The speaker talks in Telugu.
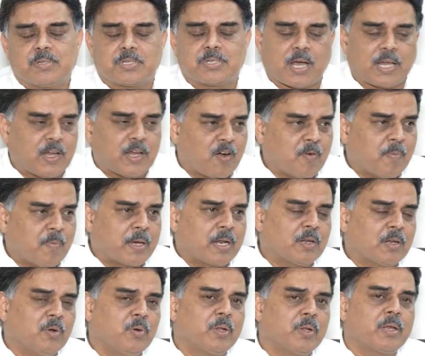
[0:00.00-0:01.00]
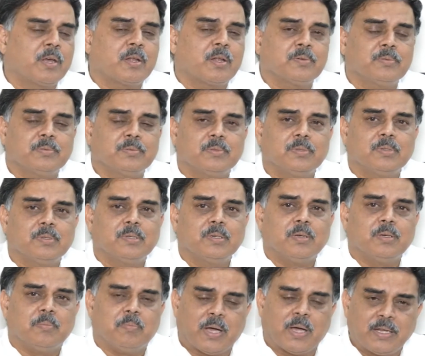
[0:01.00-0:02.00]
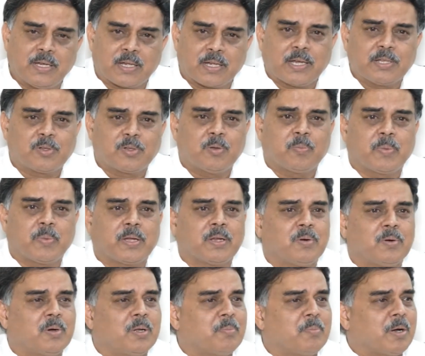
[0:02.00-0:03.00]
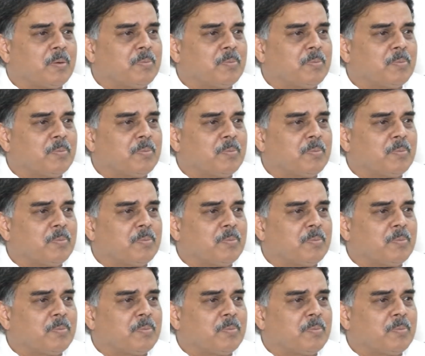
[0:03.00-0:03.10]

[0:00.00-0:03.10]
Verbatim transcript: చాలా అవమానాలకు గురయ్యారు మహిళా రైతుల పైన కూడా